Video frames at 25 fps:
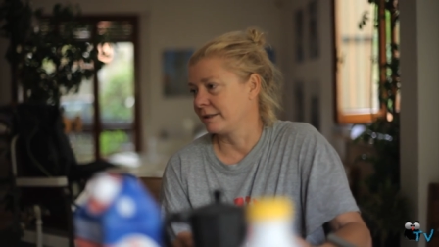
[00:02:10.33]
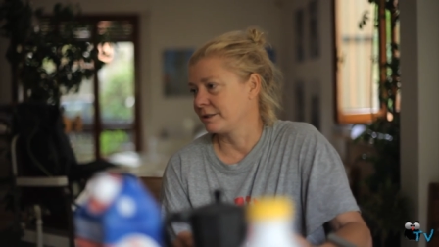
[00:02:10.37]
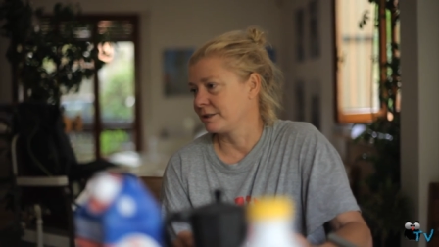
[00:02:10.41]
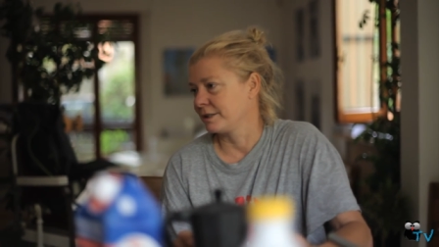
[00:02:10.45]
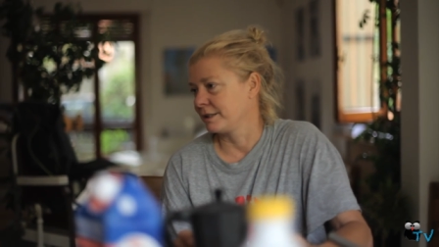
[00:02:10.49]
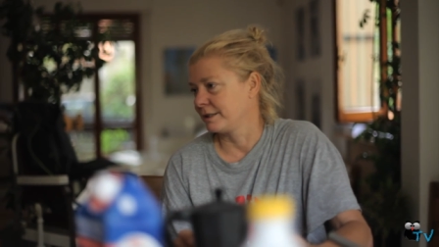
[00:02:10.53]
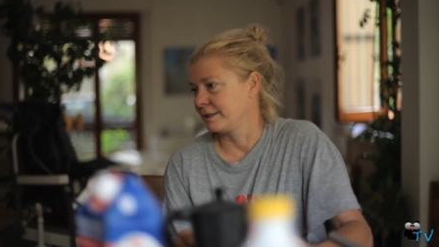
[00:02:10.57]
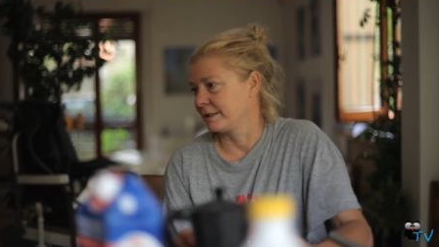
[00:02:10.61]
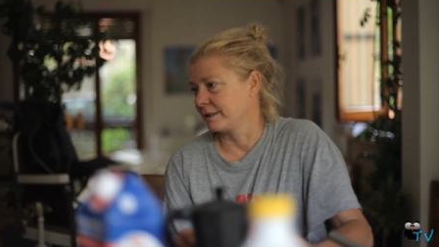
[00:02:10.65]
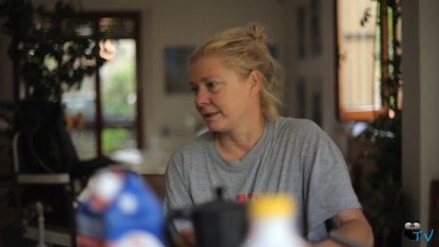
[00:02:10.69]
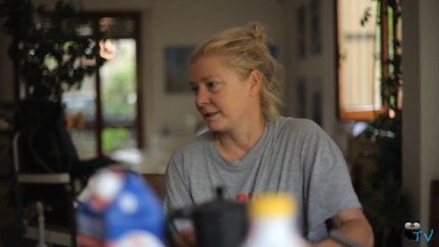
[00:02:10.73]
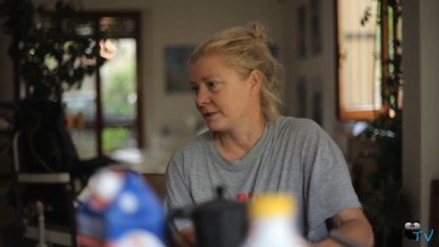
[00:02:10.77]

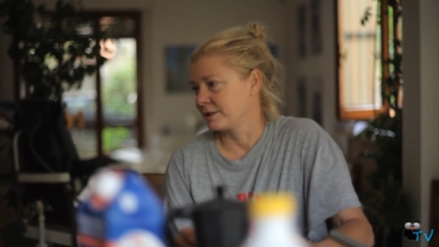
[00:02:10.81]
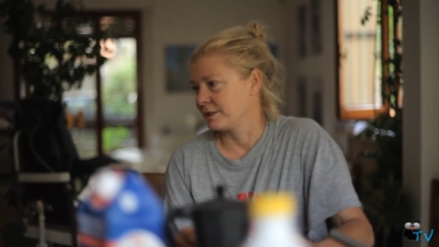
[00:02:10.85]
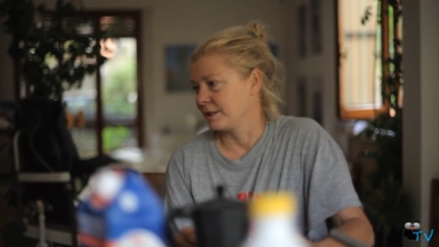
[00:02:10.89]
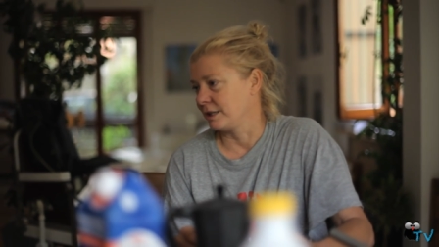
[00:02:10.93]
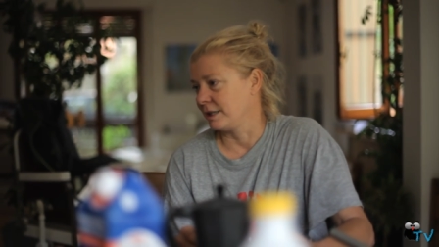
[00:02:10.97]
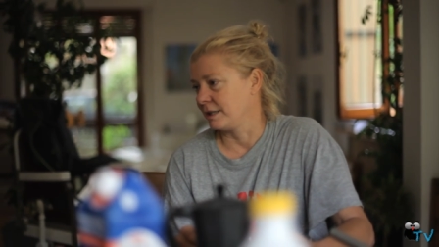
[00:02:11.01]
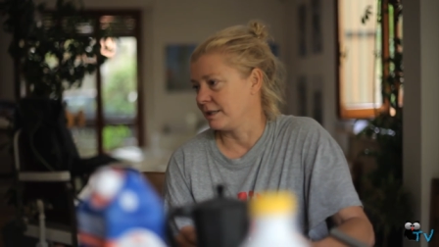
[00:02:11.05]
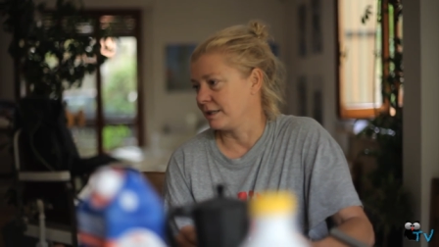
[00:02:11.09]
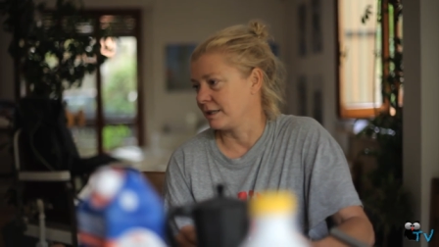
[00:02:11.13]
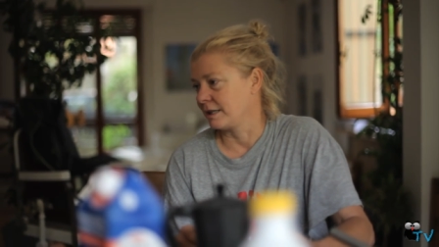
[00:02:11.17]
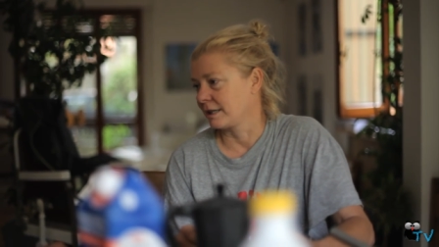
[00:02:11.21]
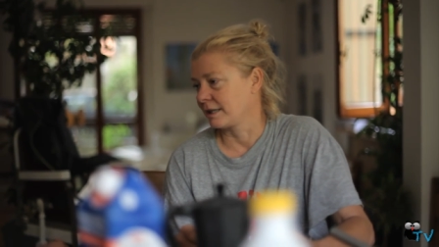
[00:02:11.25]
eccetera,
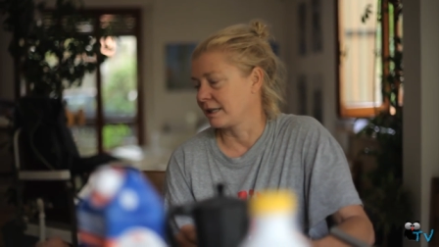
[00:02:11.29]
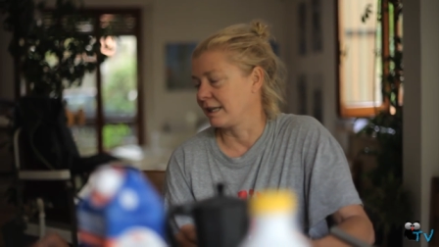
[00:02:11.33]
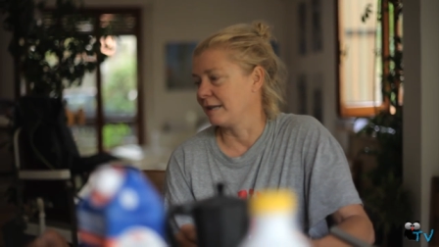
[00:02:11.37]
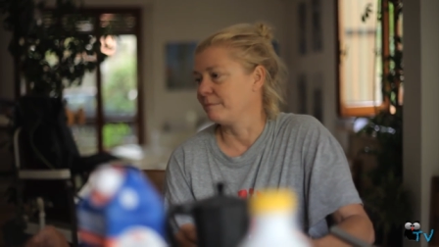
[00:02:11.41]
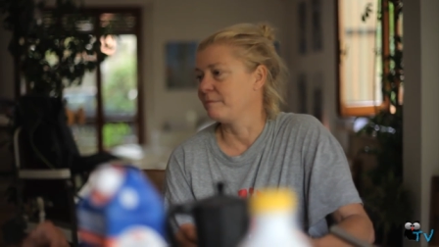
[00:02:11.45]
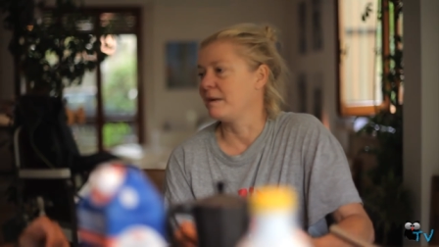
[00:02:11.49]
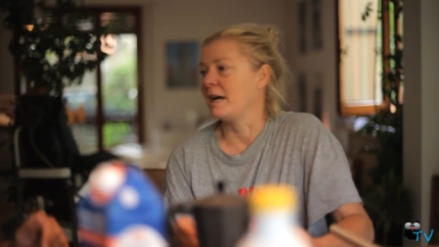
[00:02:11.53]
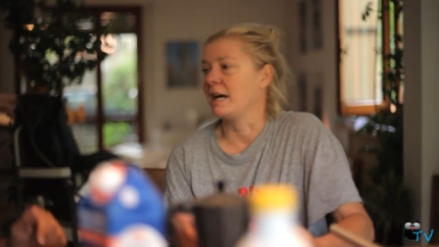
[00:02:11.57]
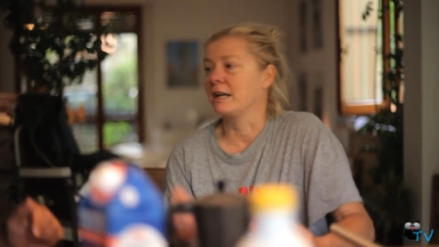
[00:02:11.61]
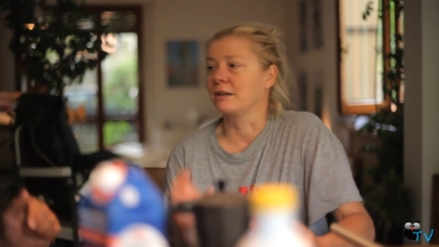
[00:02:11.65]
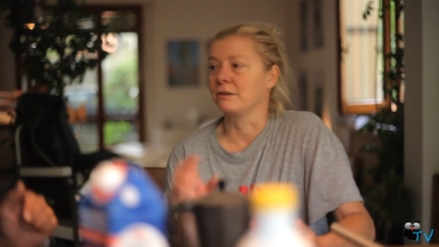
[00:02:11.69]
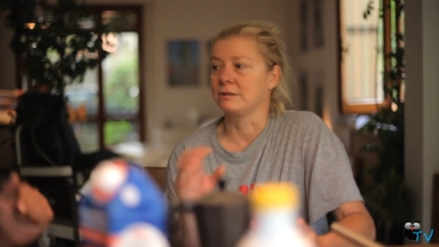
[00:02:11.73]
eccetera,
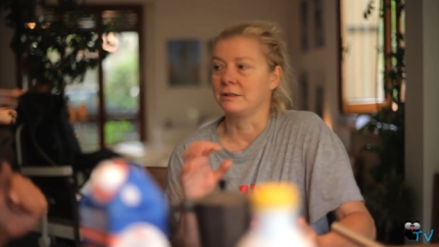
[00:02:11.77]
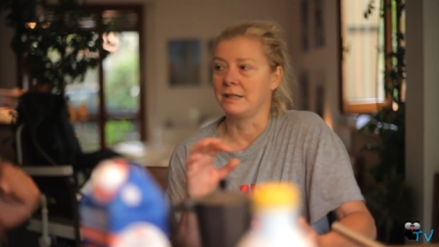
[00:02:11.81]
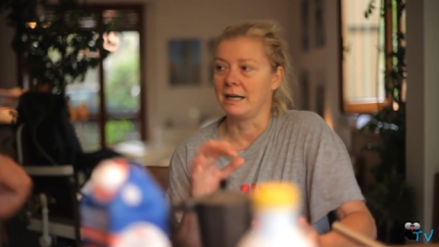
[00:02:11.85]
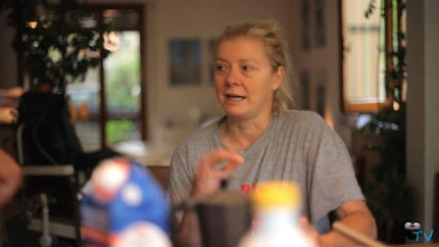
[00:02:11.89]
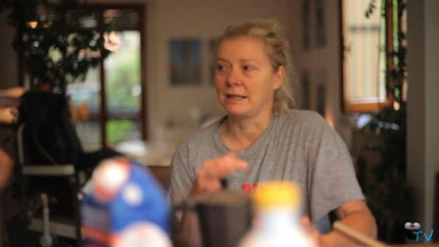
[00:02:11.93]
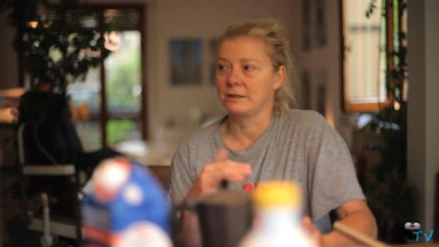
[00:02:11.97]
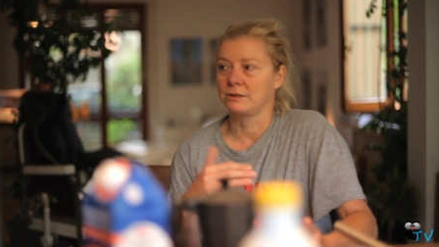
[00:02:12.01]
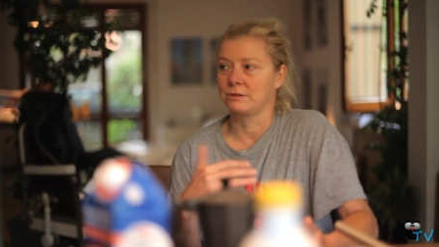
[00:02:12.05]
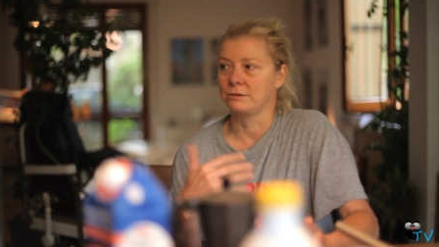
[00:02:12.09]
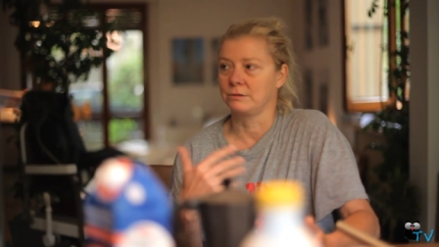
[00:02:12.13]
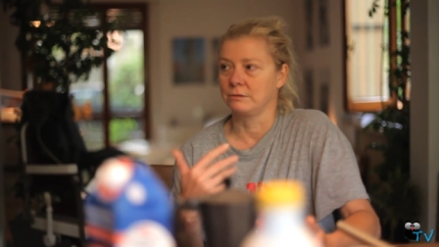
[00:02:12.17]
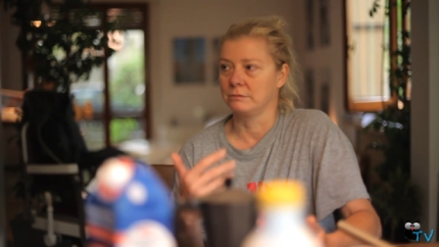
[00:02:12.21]
che mi hanno
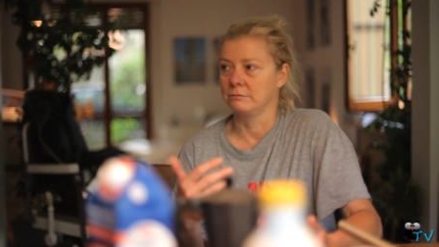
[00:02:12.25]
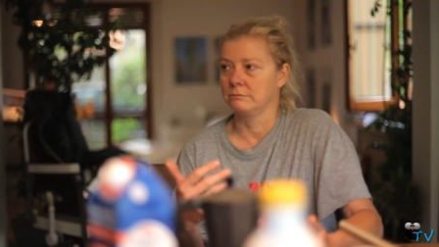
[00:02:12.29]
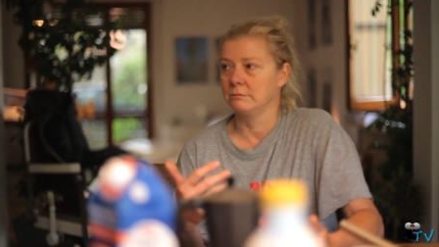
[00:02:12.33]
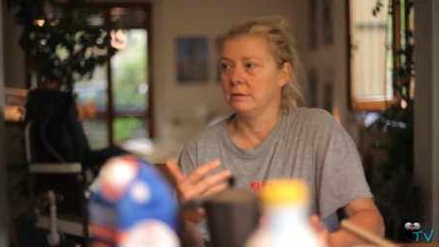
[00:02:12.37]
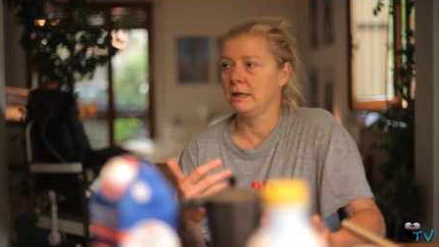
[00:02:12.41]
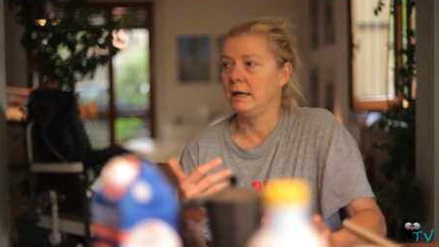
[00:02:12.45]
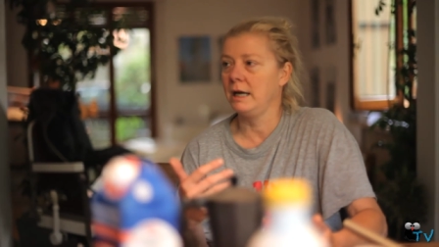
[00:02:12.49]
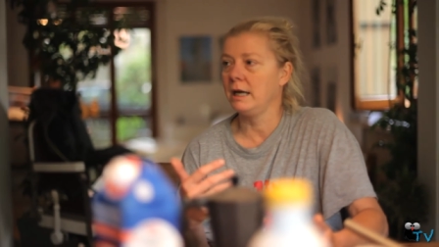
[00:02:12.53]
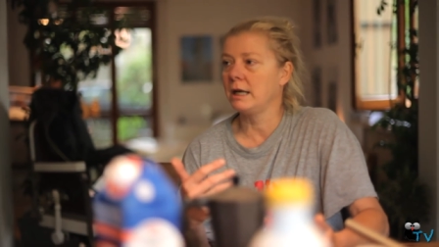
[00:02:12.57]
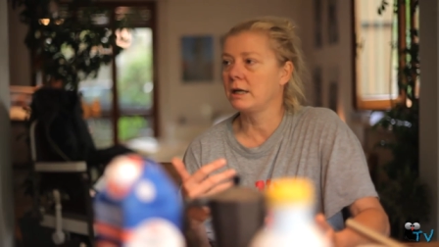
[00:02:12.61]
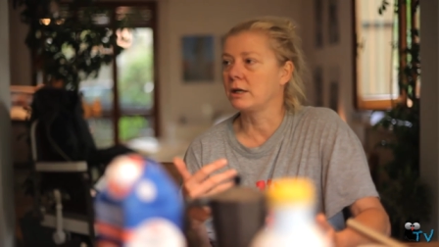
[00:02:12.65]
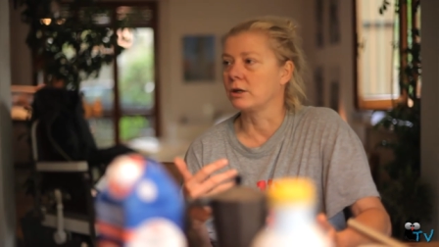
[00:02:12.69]
dato,
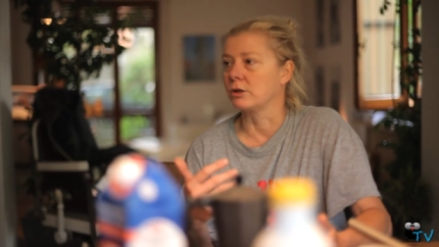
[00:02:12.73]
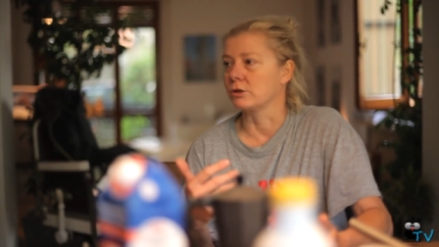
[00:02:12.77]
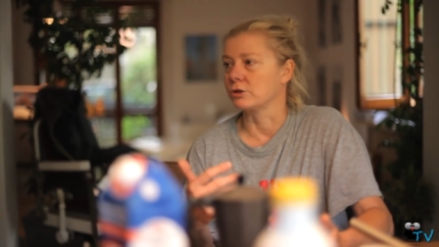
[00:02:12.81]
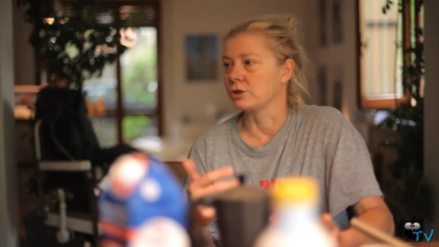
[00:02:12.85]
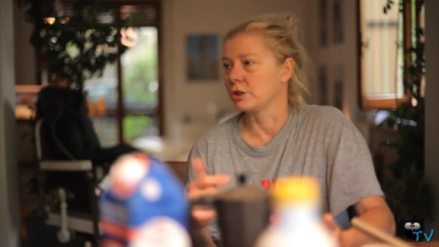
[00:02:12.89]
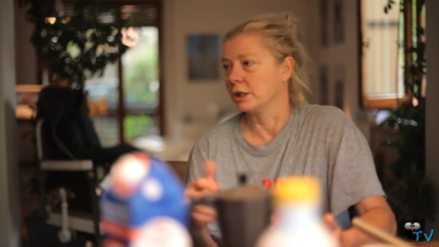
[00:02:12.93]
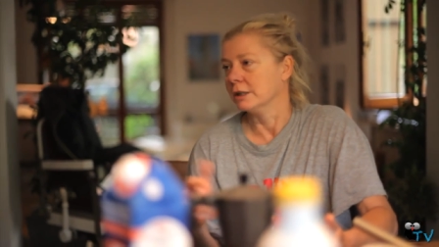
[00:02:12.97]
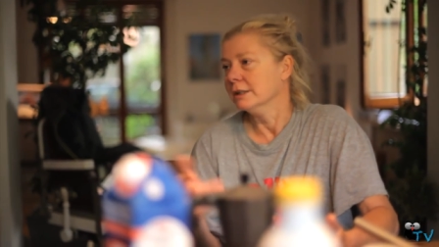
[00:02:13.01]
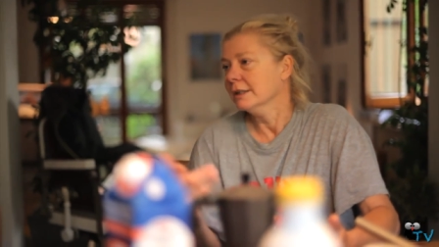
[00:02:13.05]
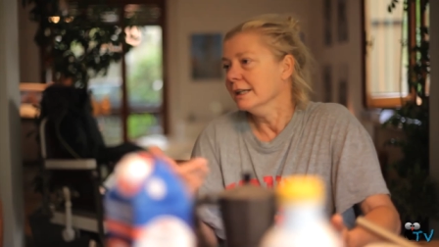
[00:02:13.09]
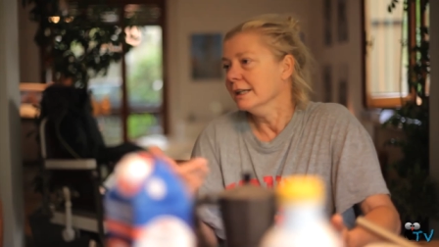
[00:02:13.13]
eccoci,